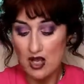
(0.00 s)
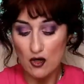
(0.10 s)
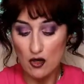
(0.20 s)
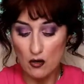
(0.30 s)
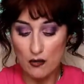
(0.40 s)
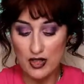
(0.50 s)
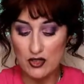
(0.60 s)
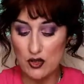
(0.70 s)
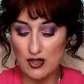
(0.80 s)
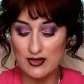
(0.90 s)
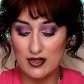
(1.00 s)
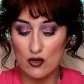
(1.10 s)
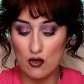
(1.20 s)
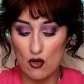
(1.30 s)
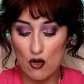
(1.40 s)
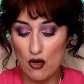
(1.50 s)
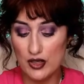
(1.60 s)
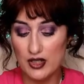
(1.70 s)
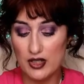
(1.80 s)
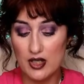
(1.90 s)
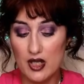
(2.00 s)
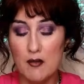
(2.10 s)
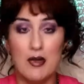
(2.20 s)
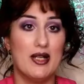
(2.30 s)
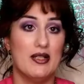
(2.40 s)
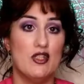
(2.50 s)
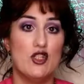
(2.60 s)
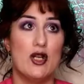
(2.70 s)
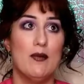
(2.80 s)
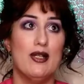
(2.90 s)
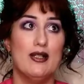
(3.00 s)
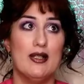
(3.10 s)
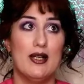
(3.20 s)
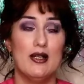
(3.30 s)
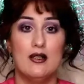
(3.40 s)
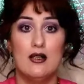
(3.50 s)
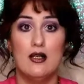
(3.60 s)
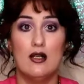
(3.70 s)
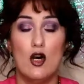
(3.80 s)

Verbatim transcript: non ho preso altri colori perché sinceramente eh,